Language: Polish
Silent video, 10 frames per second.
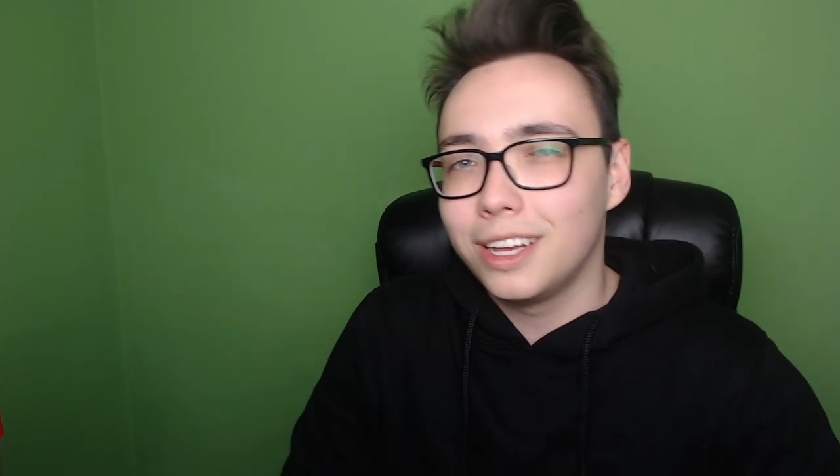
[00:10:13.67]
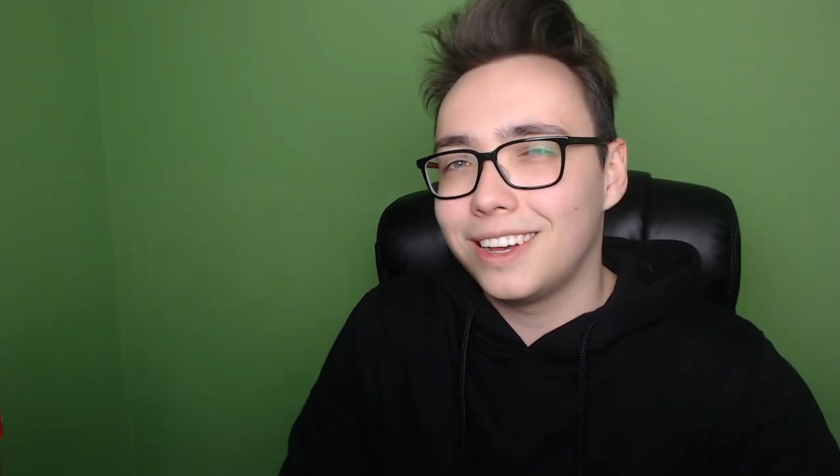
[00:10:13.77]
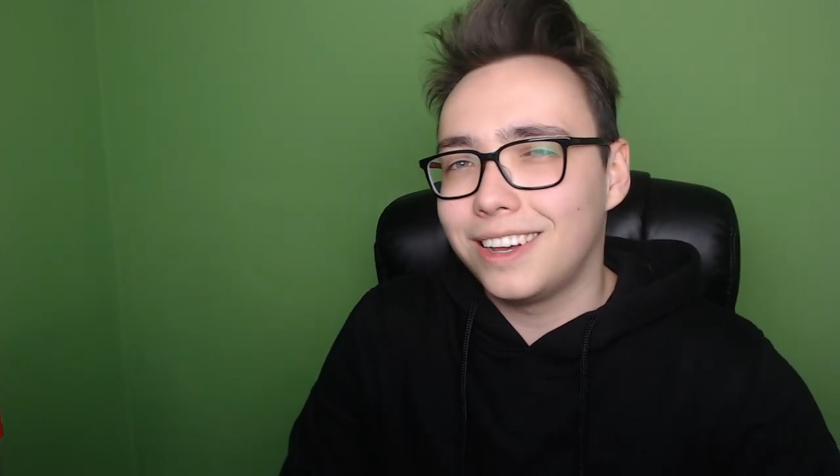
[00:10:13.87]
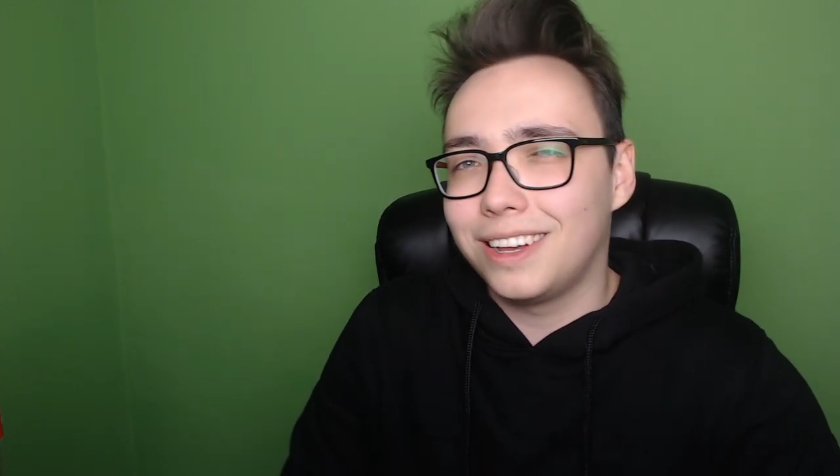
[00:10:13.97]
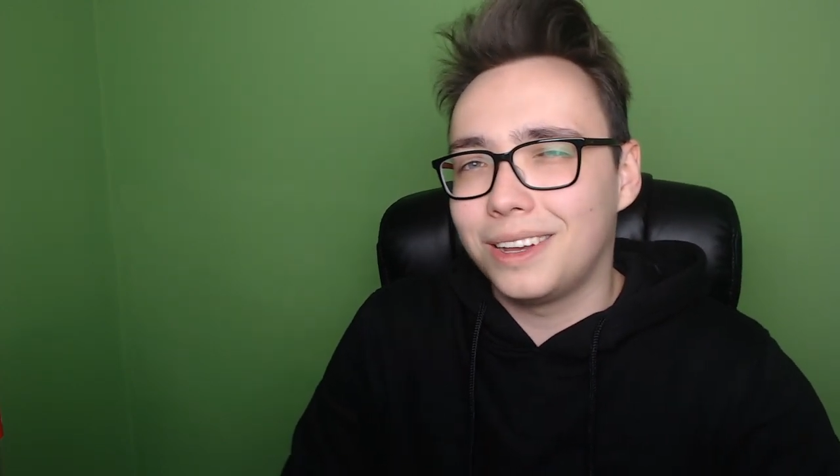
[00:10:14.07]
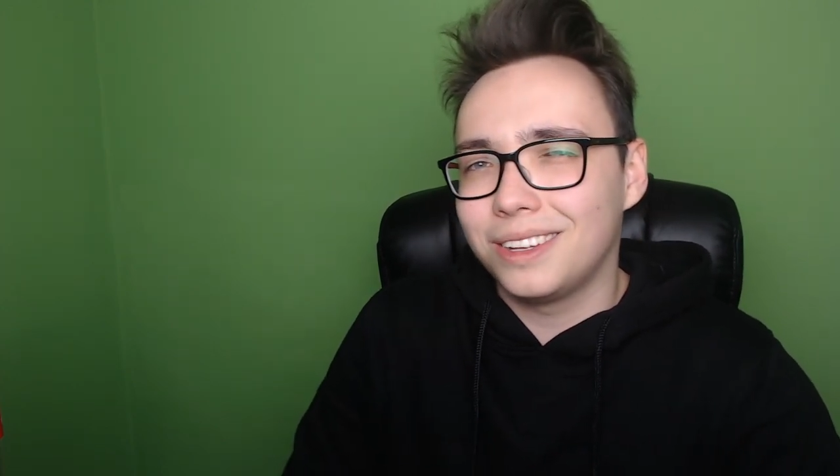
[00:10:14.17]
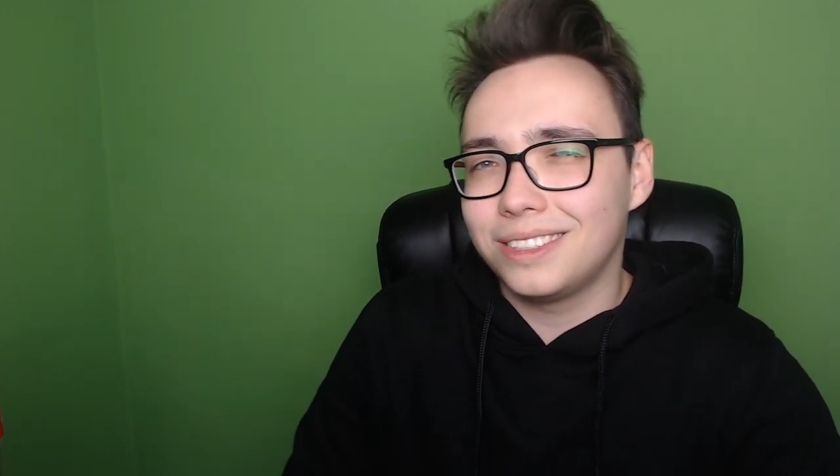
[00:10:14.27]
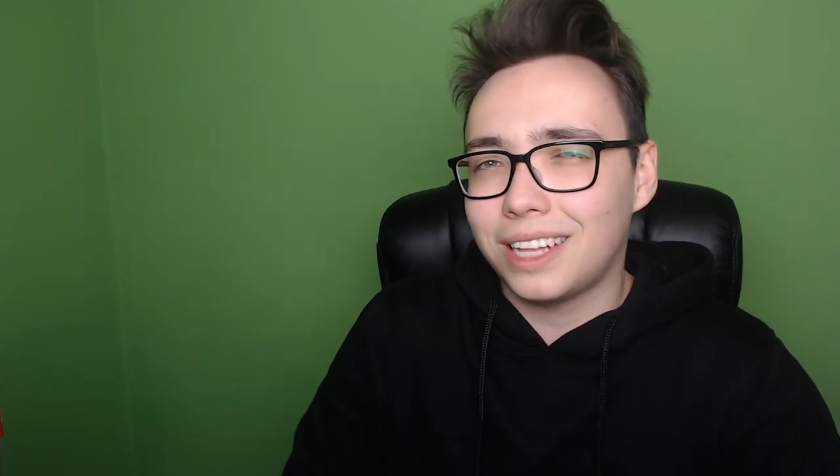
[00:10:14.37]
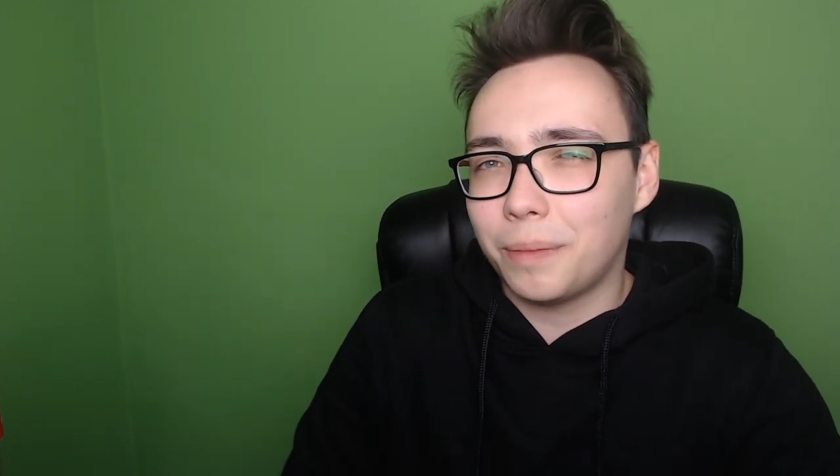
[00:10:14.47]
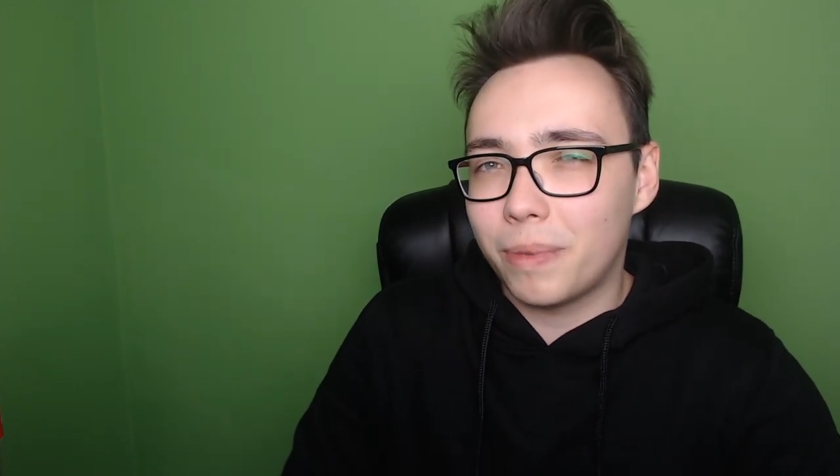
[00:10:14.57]
e,
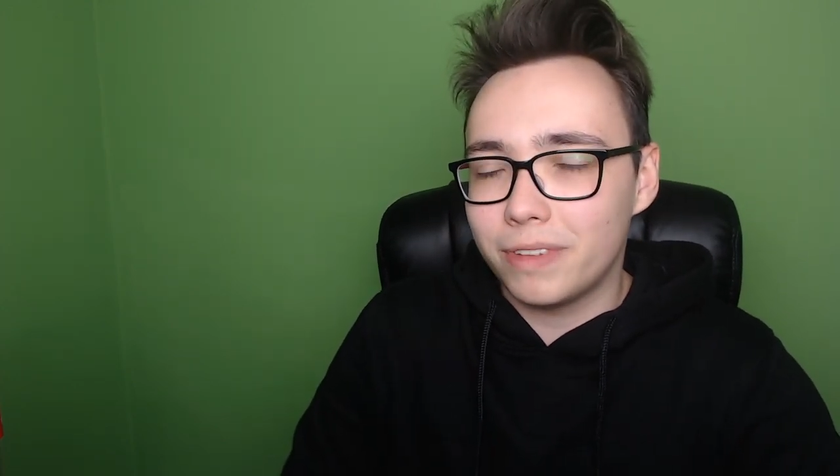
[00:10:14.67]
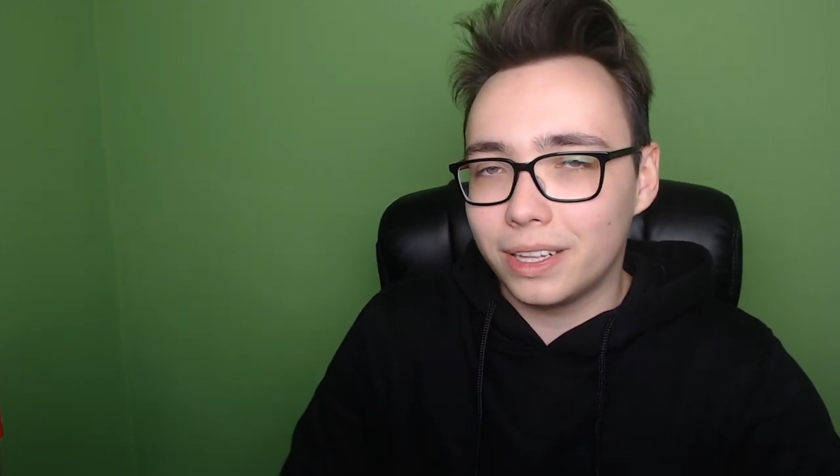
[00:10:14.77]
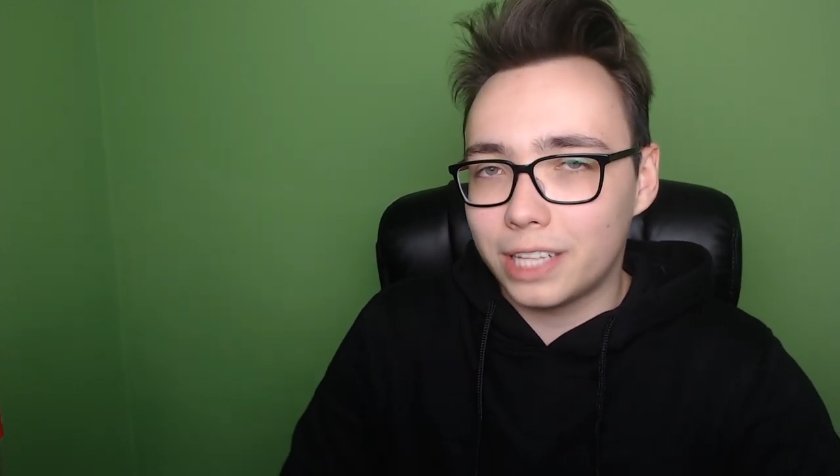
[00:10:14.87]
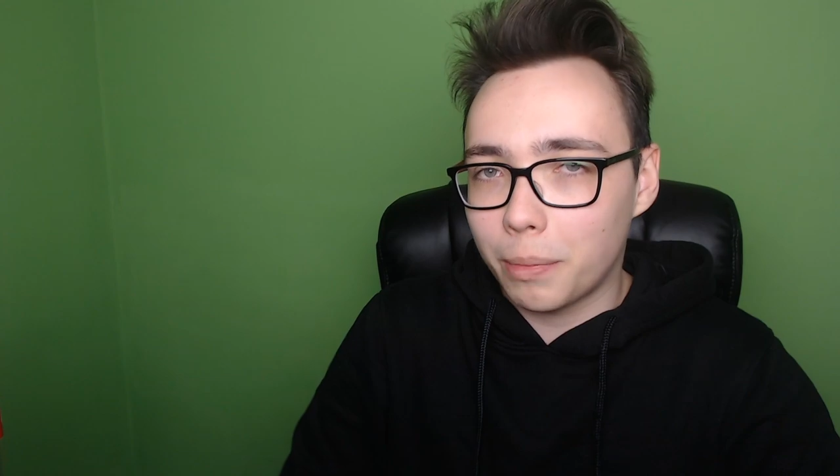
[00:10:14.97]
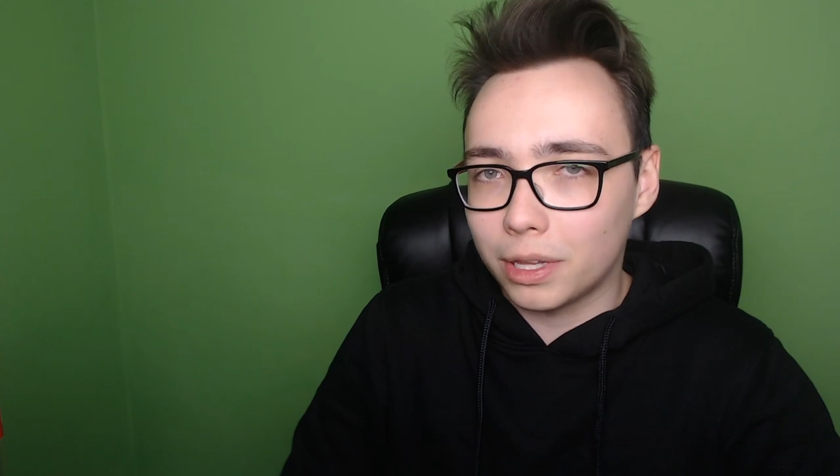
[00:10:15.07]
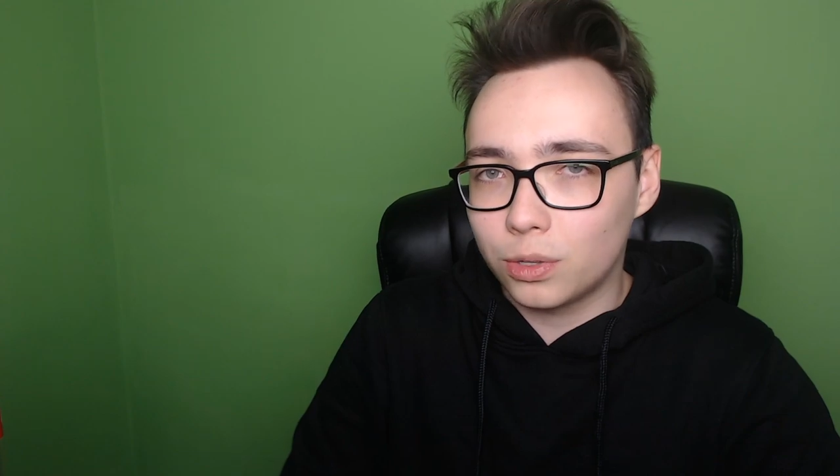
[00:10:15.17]
na pewien temat,